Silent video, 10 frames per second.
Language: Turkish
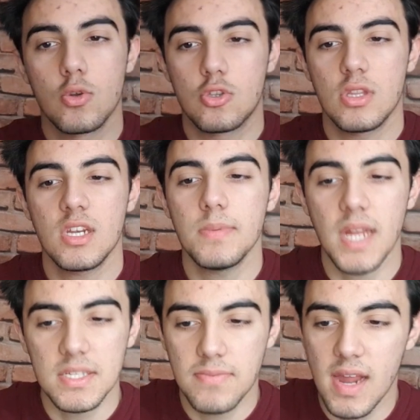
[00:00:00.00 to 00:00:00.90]
Kutuları
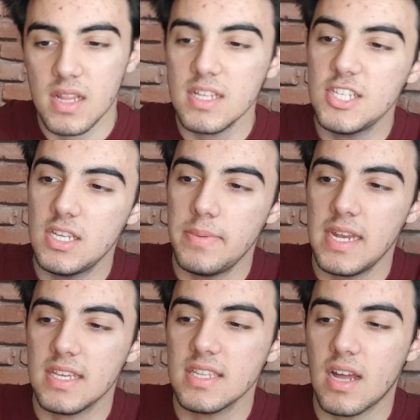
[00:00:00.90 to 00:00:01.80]
biraz farklı.
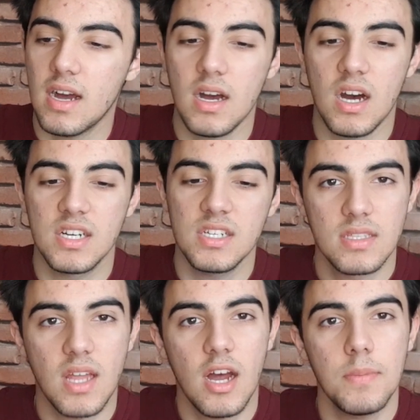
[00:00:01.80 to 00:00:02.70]
JB'ninki daha
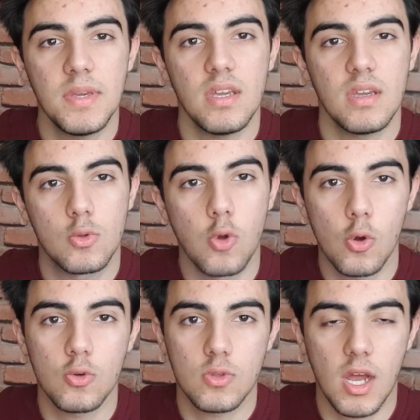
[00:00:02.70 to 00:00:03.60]
ağır, daha bir
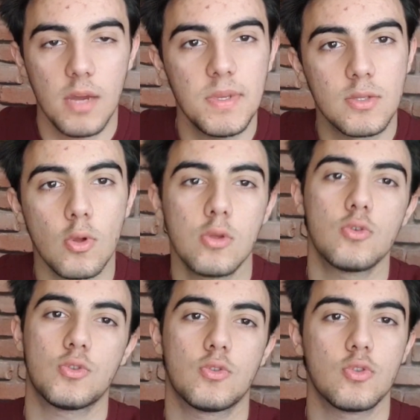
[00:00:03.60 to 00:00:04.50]
tok, daha bir dolu
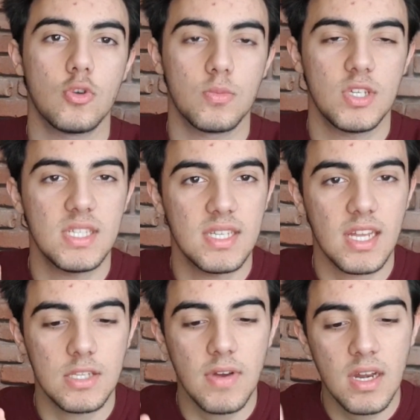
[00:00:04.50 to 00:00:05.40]
kutu tutuyormuş
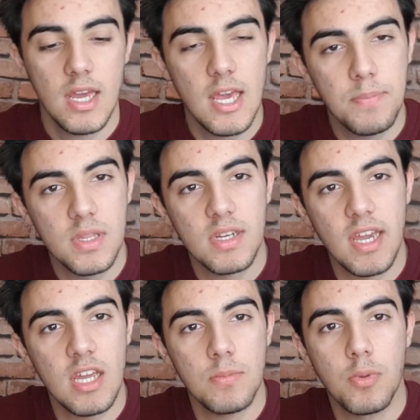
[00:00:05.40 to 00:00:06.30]
hissiyatı var. Apple'ın
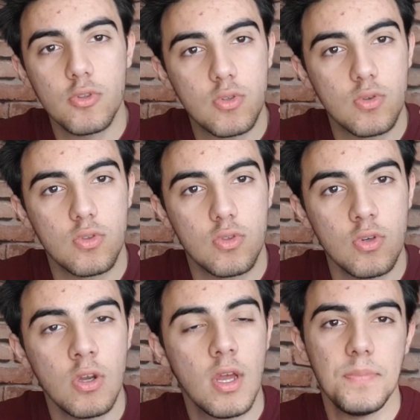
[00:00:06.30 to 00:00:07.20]
AirPods
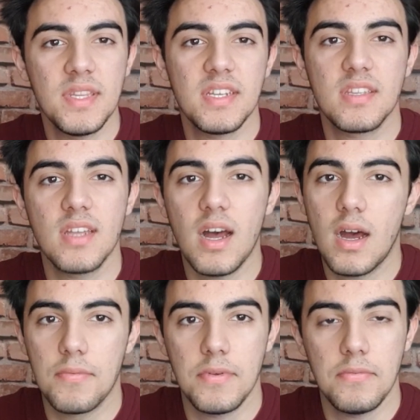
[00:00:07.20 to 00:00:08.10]
kutusu bir tık
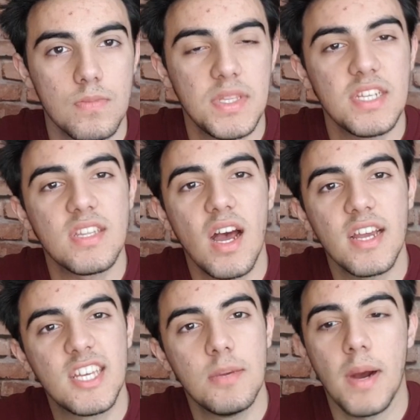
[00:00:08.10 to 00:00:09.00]
daha hafif, bir tık
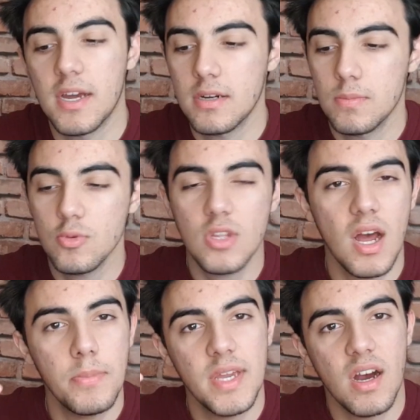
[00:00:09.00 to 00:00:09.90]
daha kibar. Bu
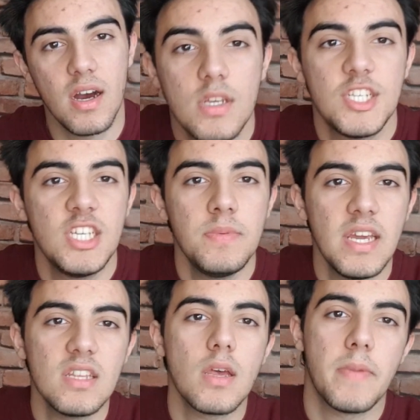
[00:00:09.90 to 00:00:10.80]
daha bir ağır.
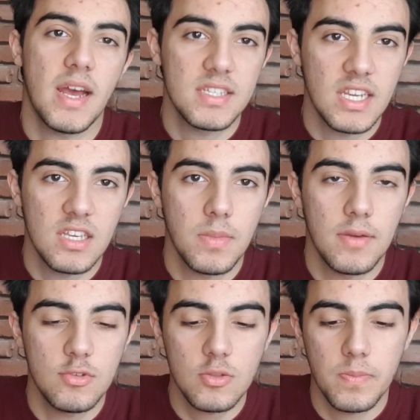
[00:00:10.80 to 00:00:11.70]
JBL'in de beyaz rengi
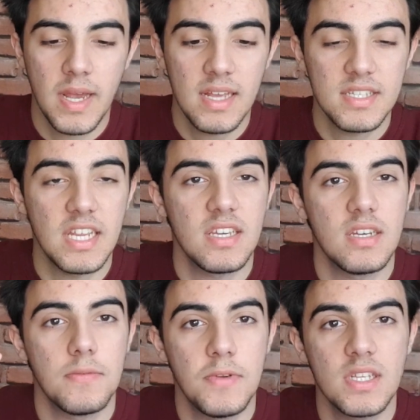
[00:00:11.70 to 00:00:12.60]
mevcut. Beyaz
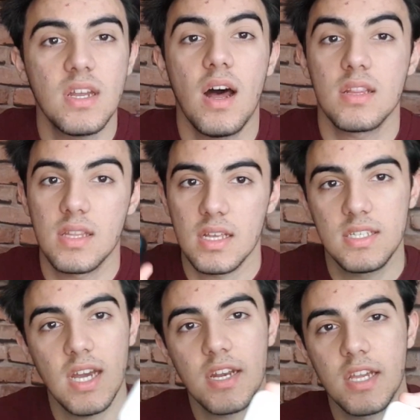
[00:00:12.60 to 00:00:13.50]
renginin fiyatı hatta
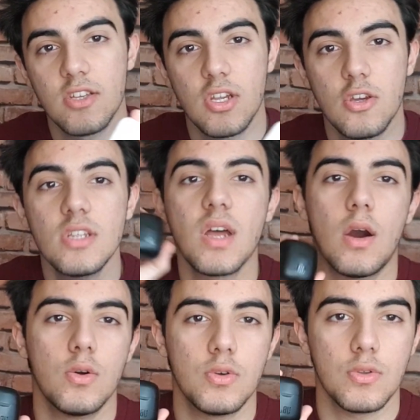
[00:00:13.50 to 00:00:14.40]
siyah rengine göre
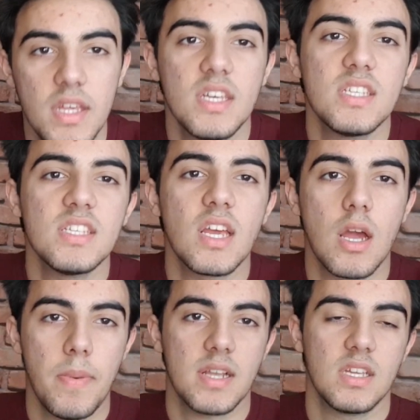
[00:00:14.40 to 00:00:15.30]
daha uygun. İkisinde
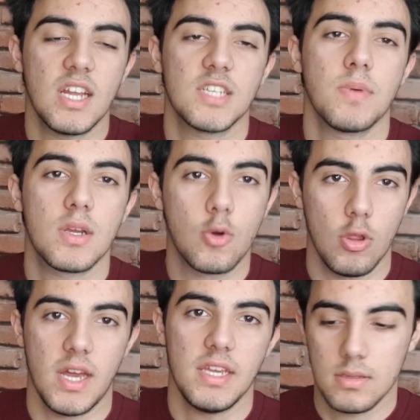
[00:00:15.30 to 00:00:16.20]
kapaklarını açmak
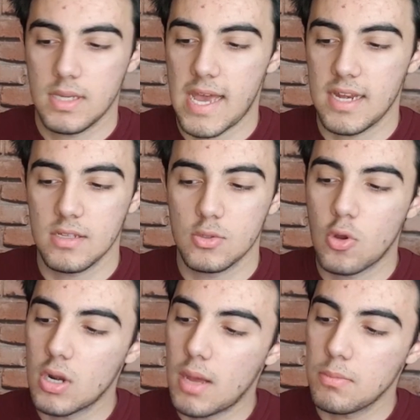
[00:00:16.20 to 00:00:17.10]
kolay. Yani
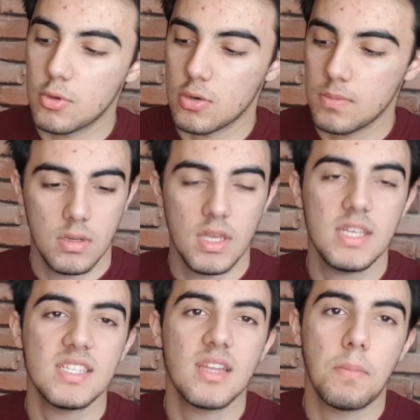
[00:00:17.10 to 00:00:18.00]
zorlanmıyorum.
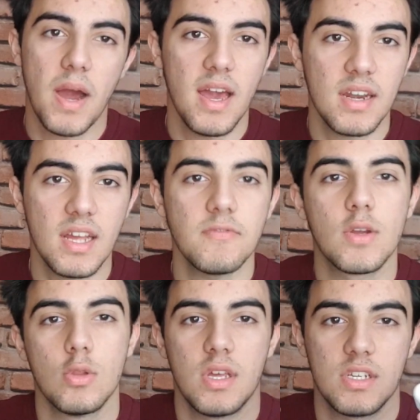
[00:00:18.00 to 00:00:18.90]
İkisi de bayağı rahat
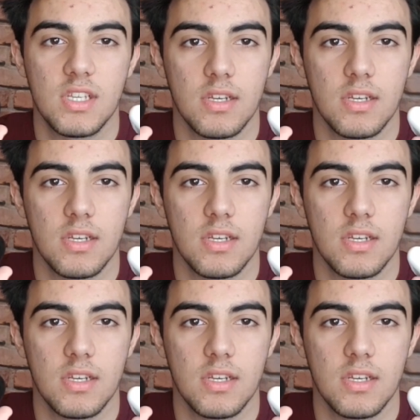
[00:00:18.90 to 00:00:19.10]
ve kullanışlı.